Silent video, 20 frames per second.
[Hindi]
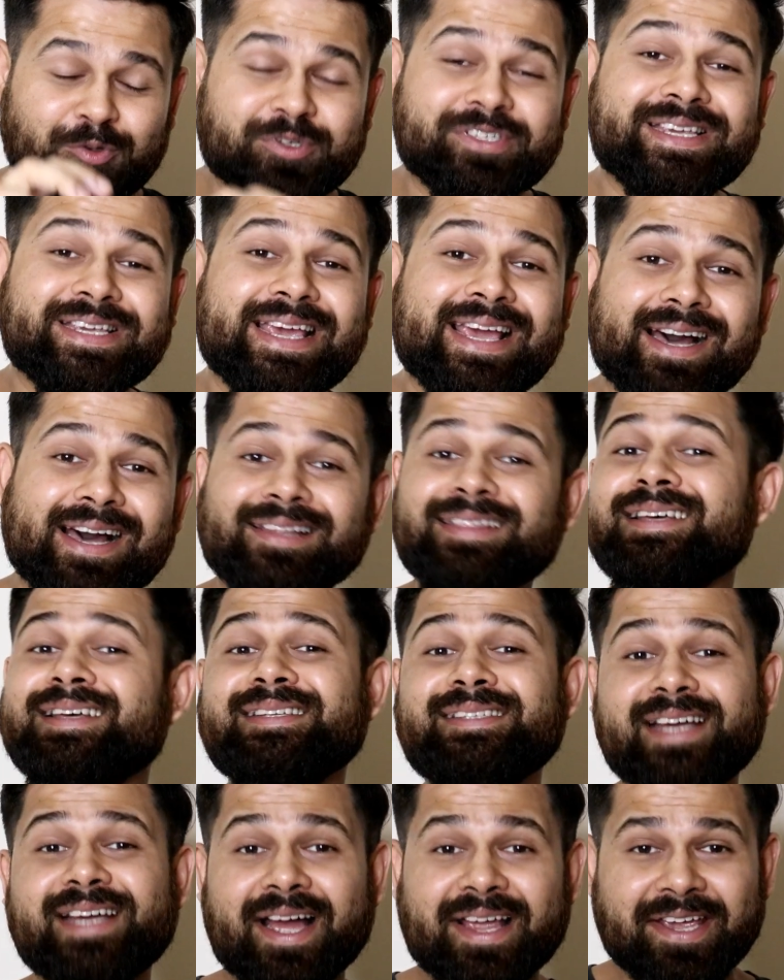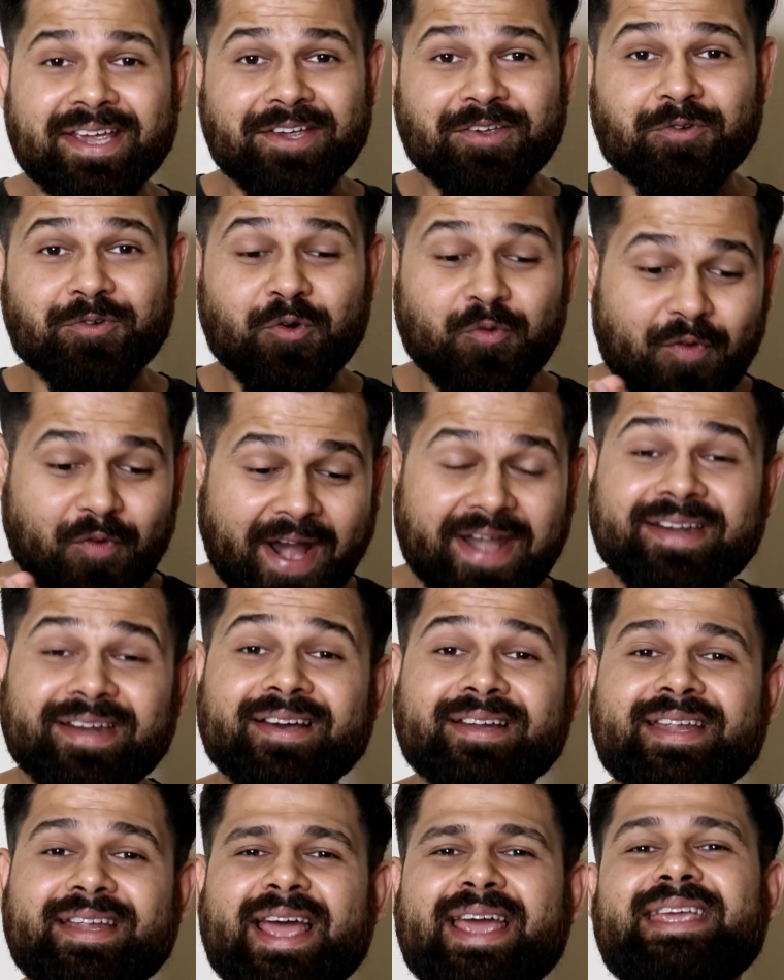उसके अंदर जाके यू नो
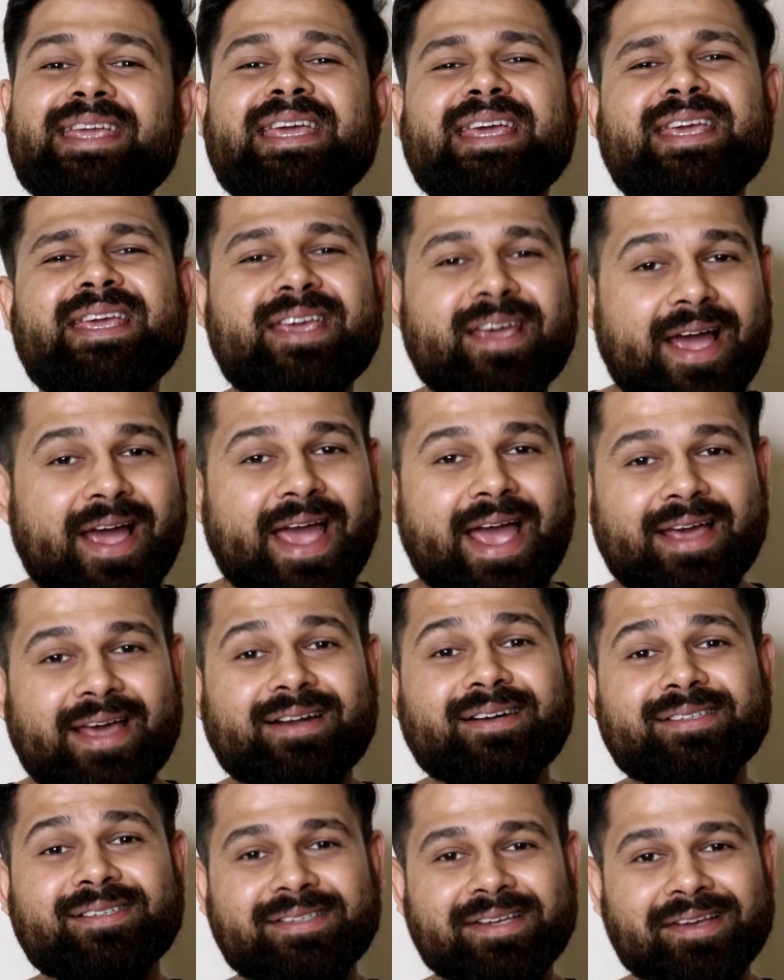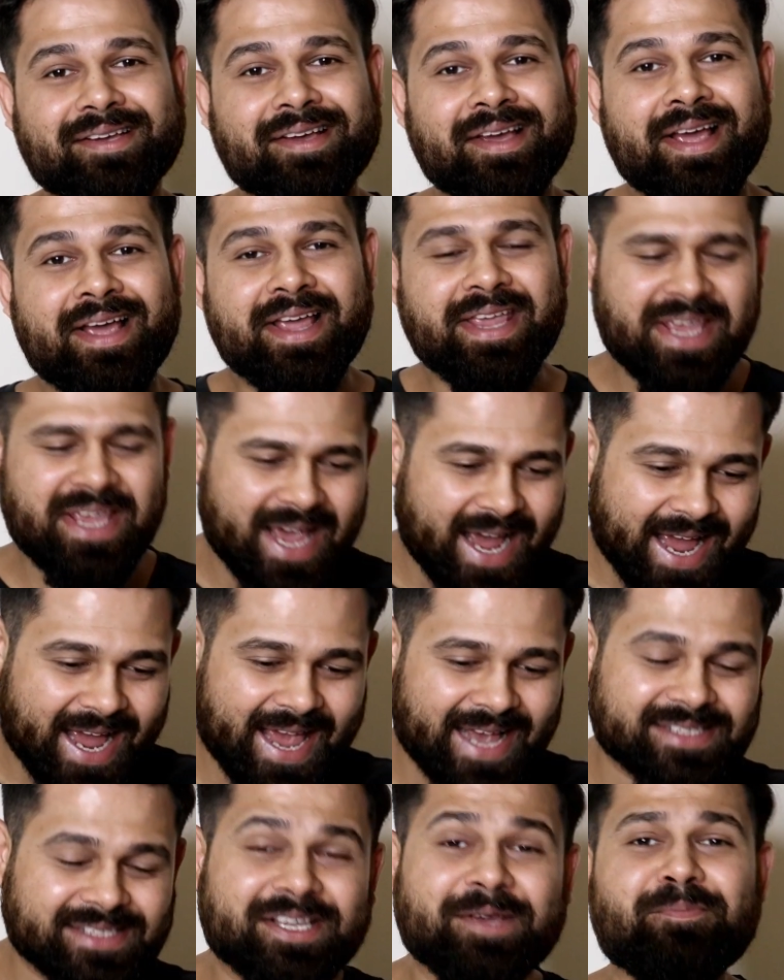फाइंड करना है कि क्या एरर्स हैं क्या
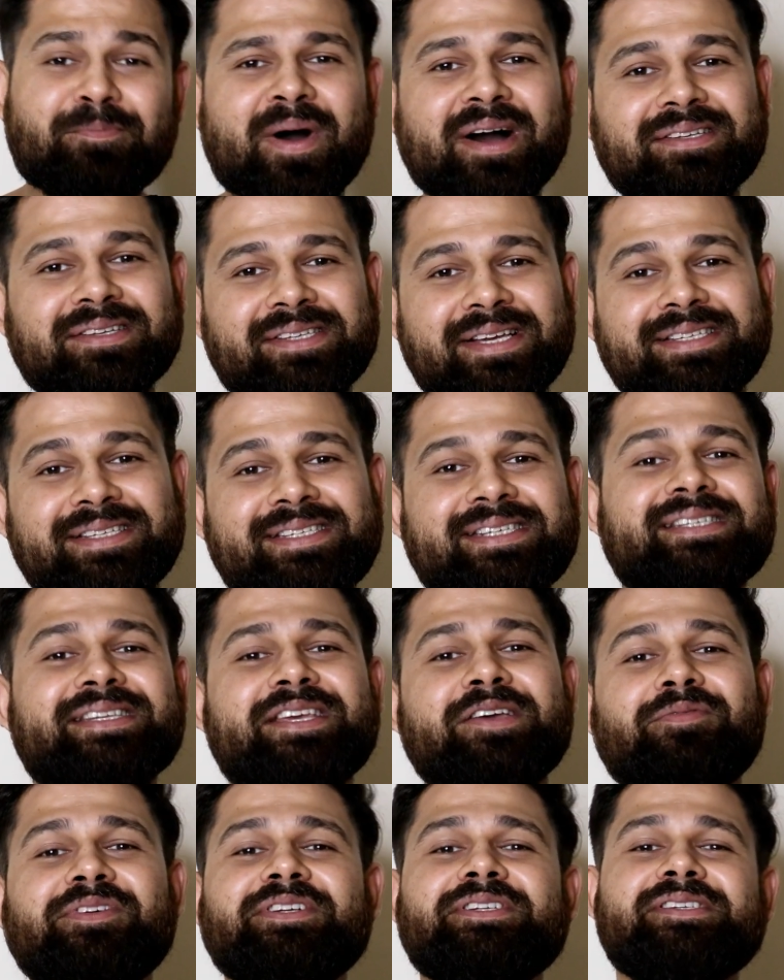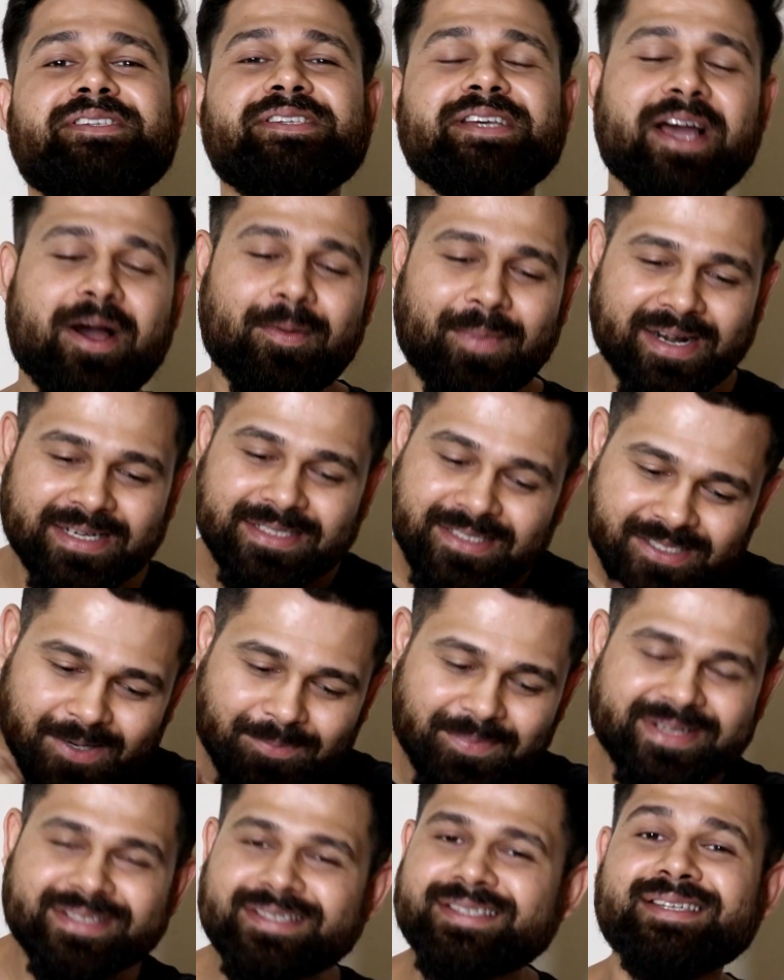ऐसे बग्स हैं जिसकी वजह से हमारे
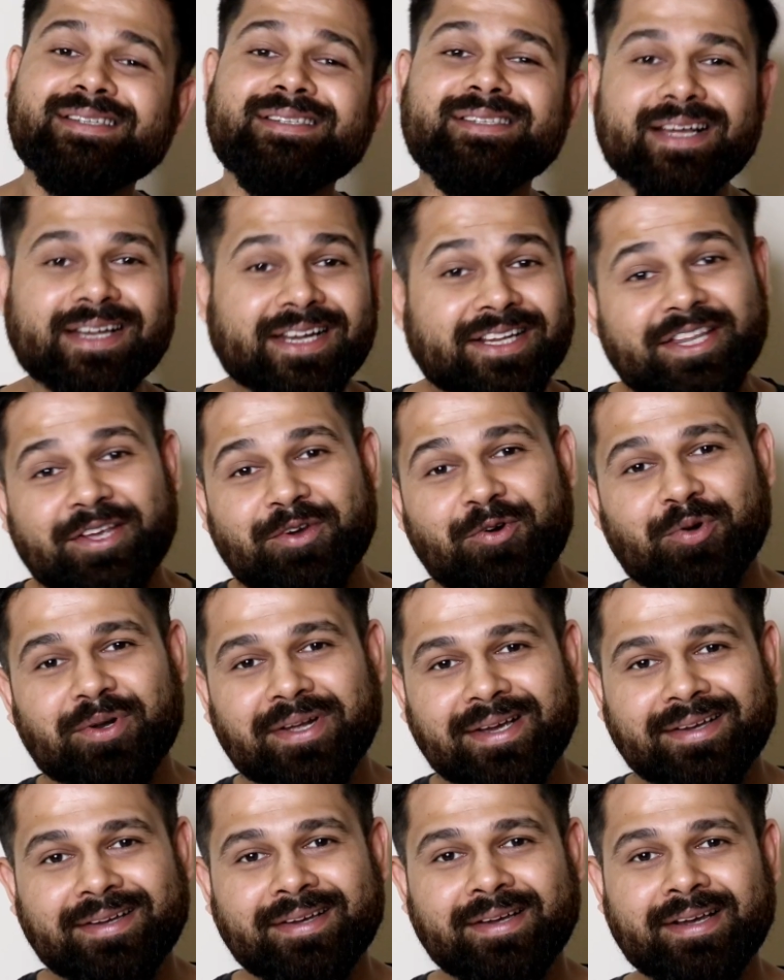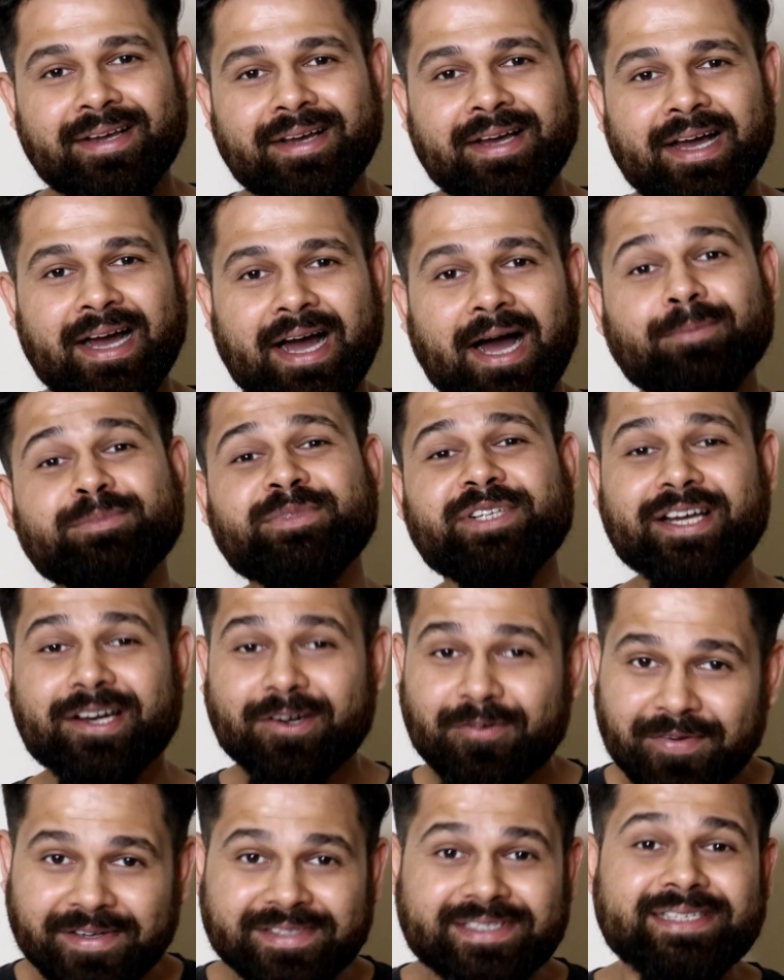सब डिसीजन गलत ही हो रहे हैं हम
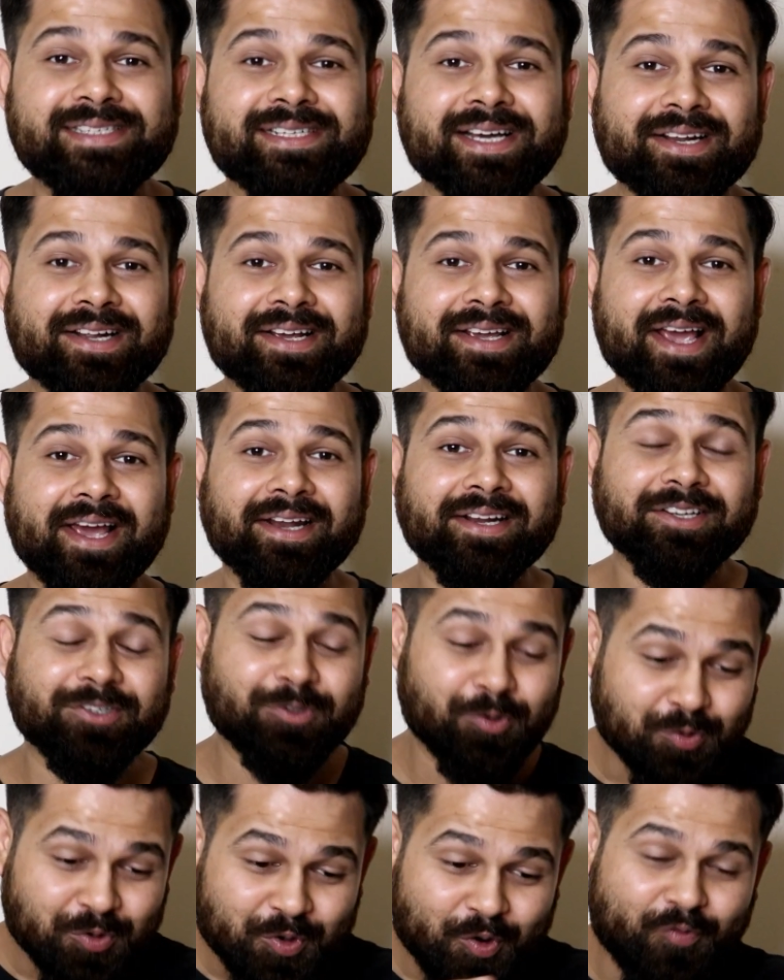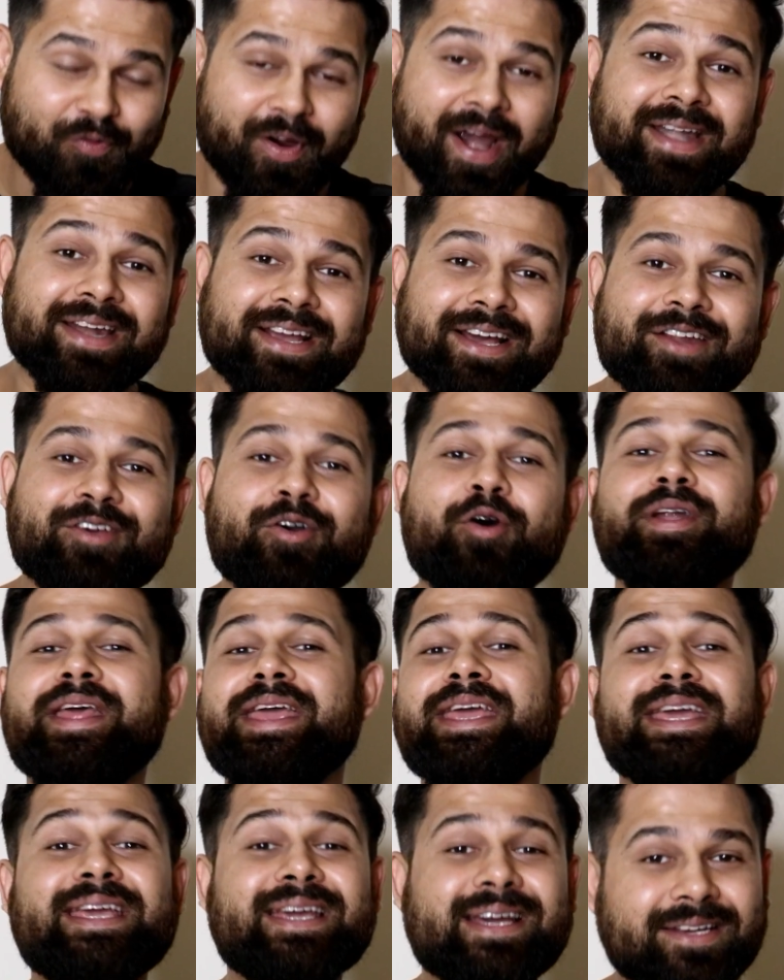जाकर फंसी जा रहे हैं है ना तो उनको फाइंड करें और
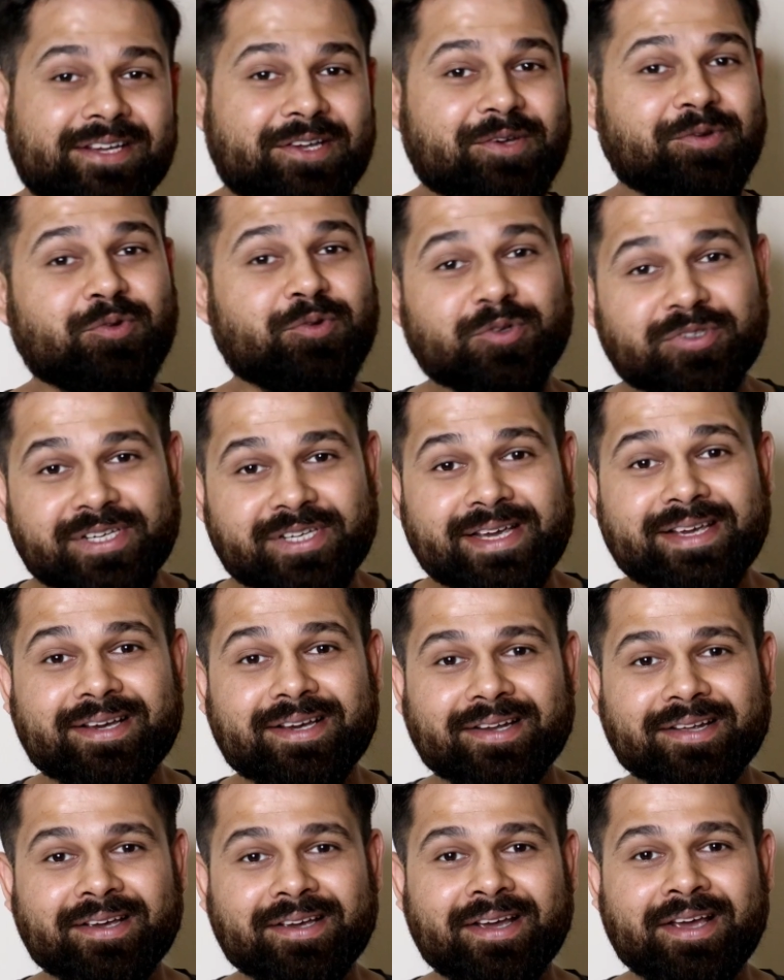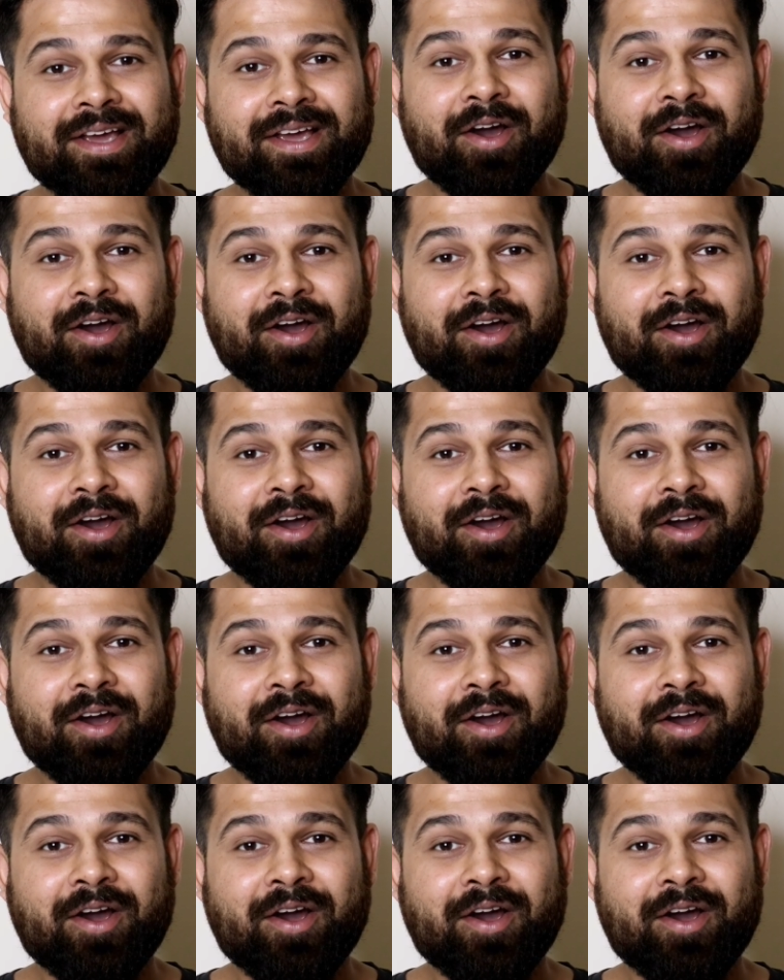एक एक करके उनको सही करें